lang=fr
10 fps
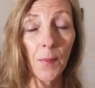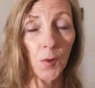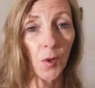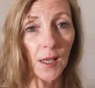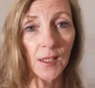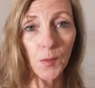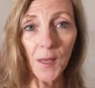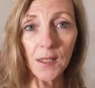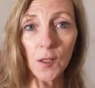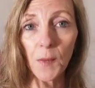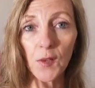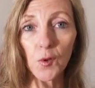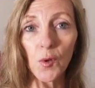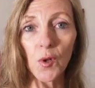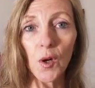on ne respecte pas
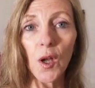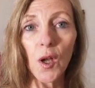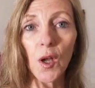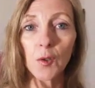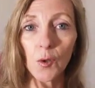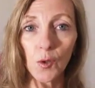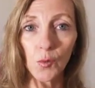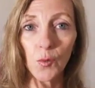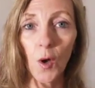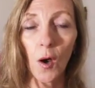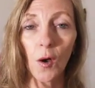son corps et surtout,